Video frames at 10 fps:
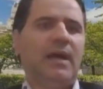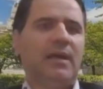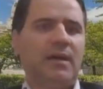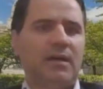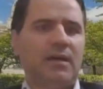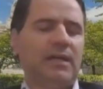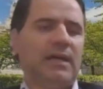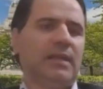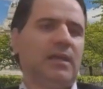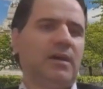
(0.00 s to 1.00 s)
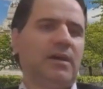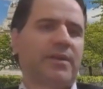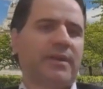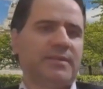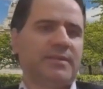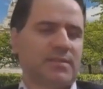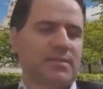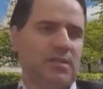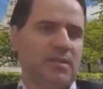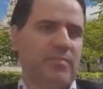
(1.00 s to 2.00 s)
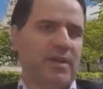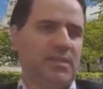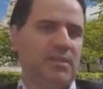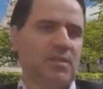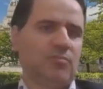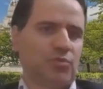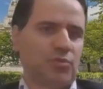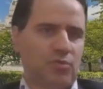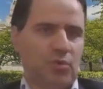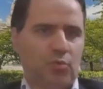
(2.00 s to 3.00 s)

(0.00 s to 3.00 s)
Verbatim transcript: على على الرئيس بايدن منذ